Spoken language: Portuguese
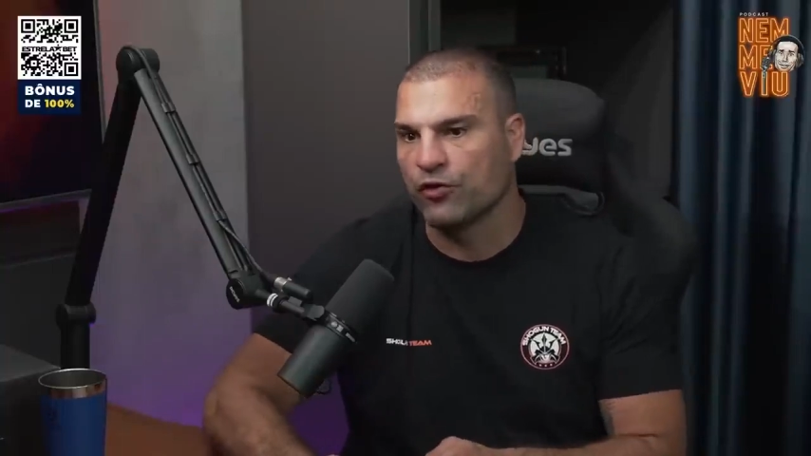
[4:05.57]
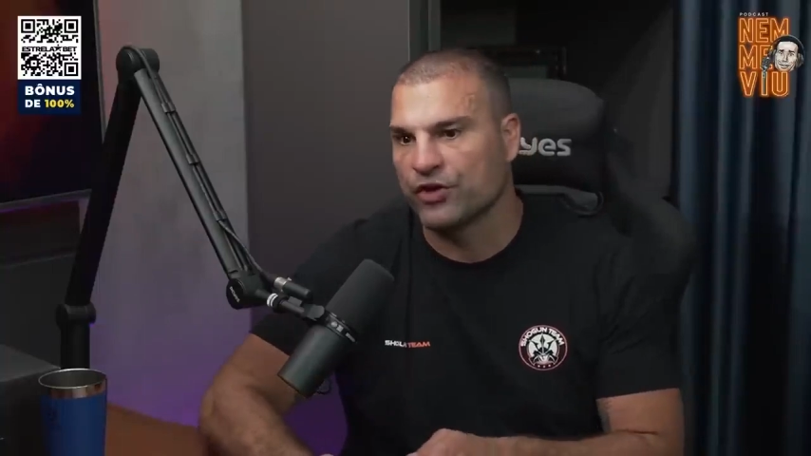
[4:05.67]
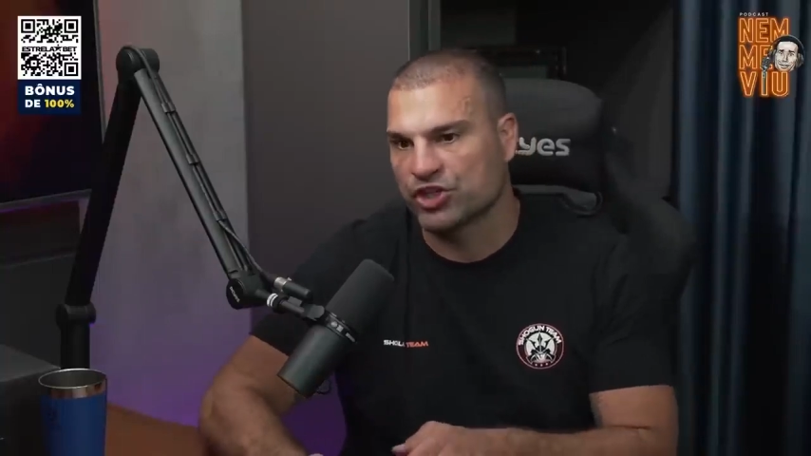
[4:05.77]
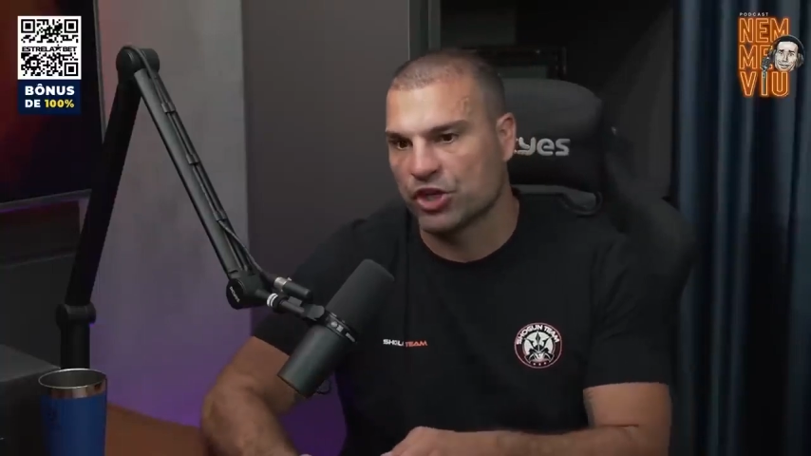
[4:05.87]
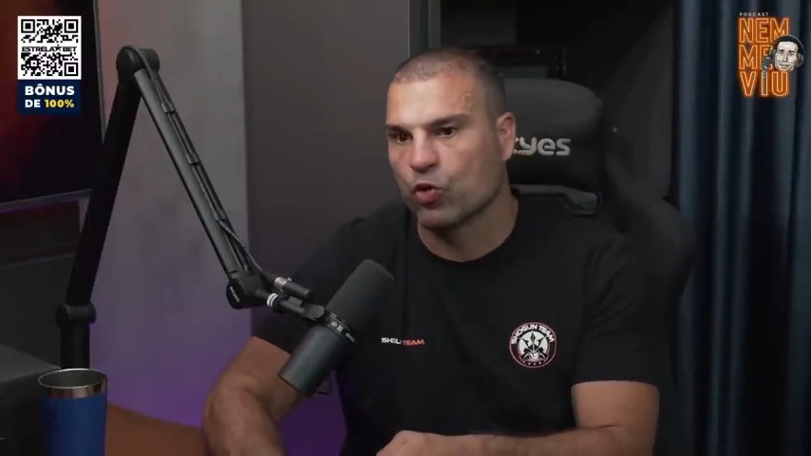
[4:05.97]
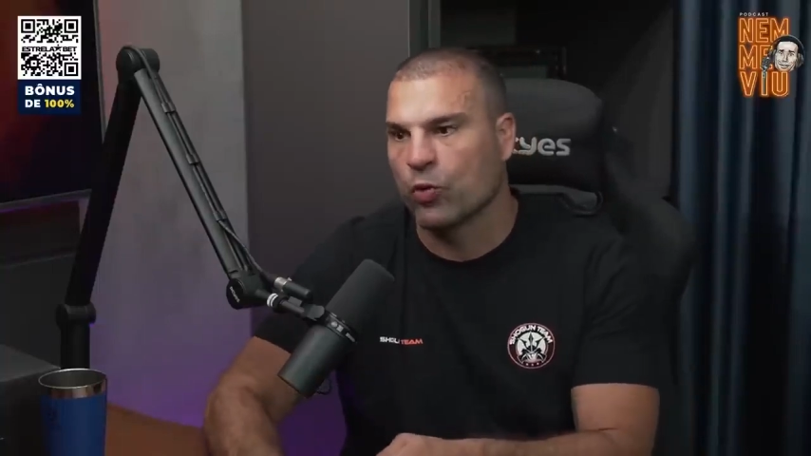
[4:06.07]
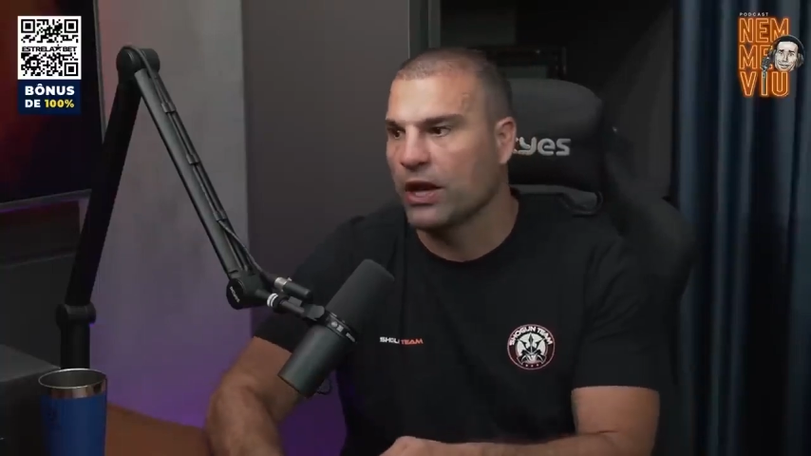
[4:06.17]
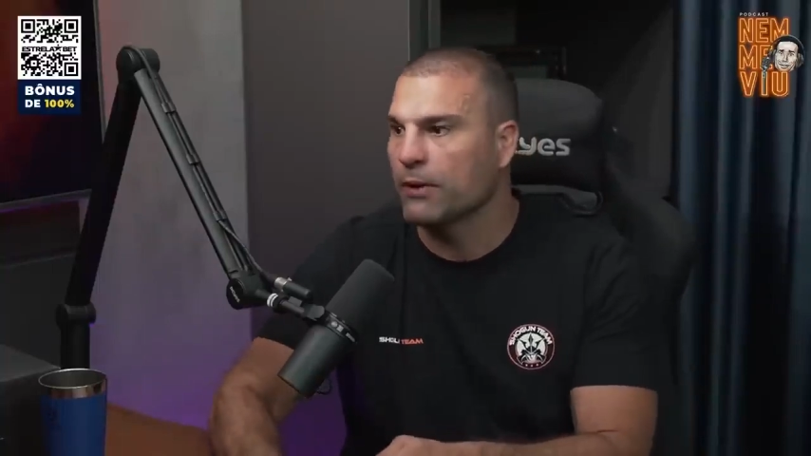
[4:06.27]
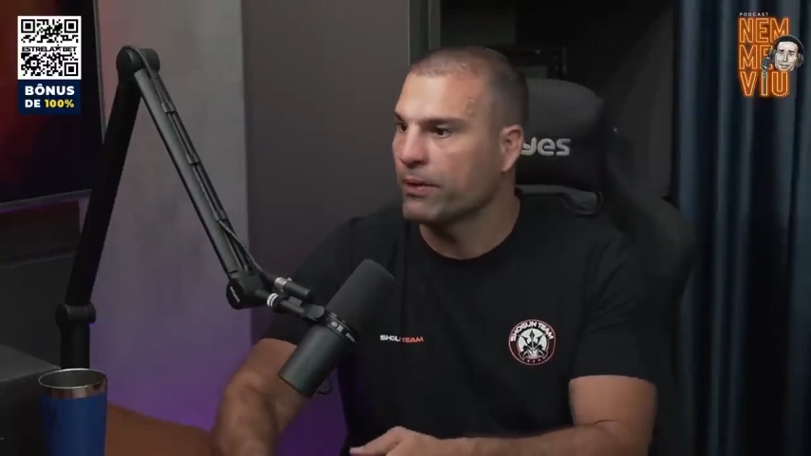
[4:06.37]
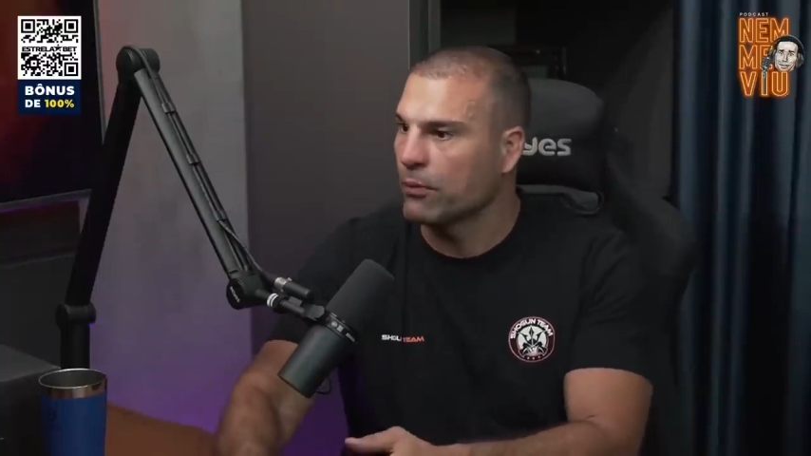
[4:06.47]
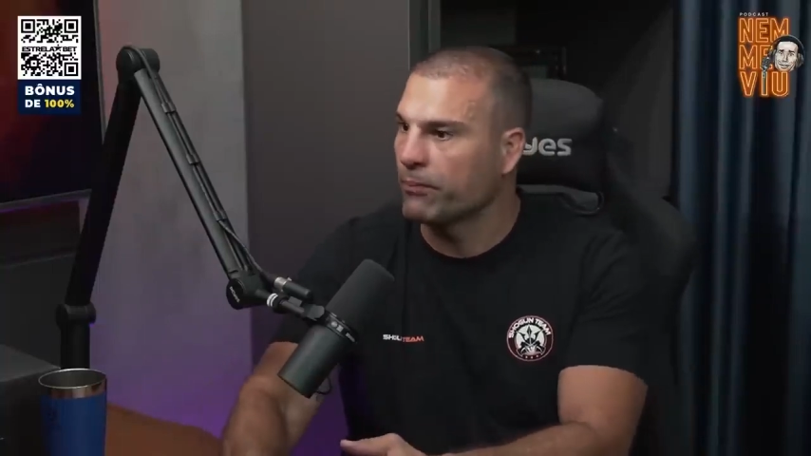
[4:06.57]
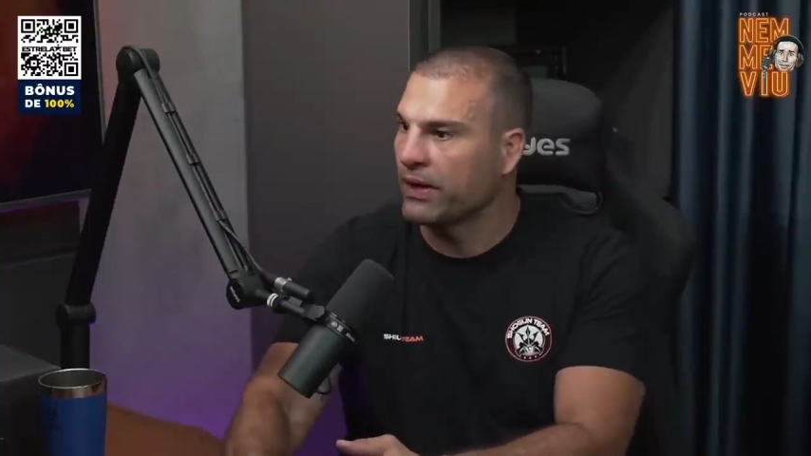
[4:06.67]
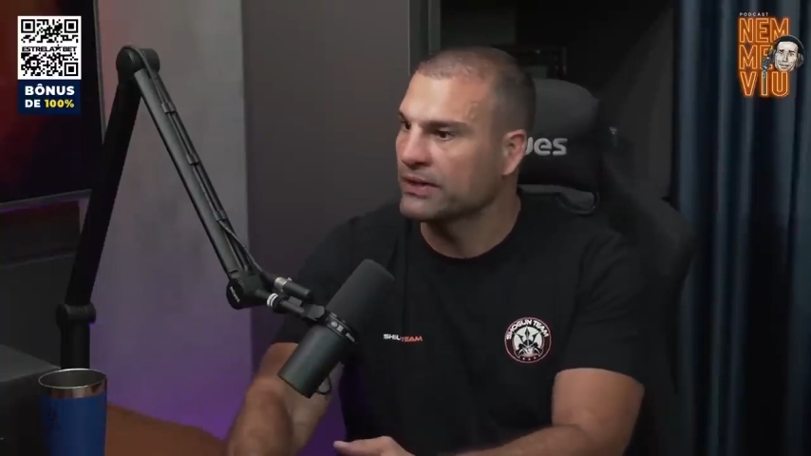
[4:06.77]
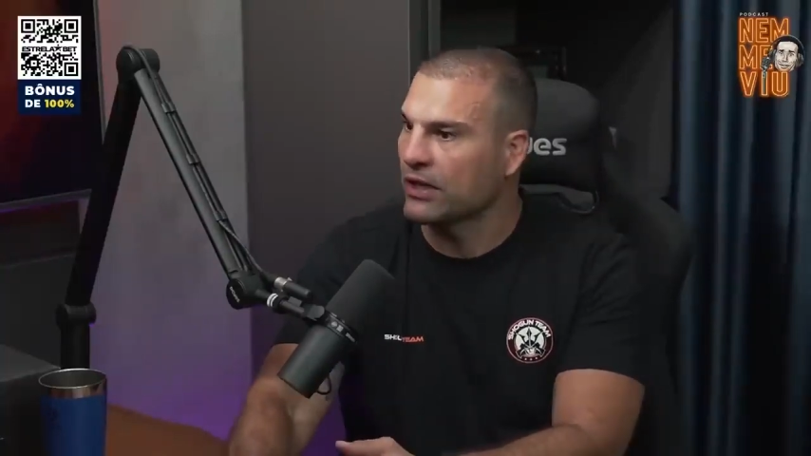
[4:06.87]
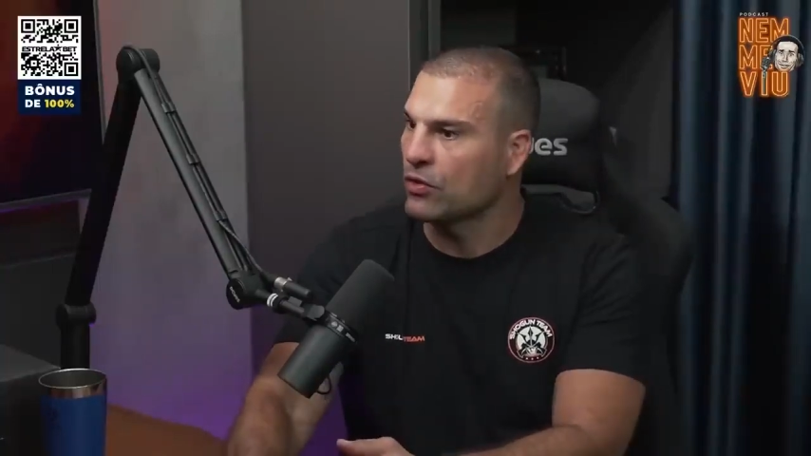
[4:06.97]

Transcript: vestiário com ele para entrar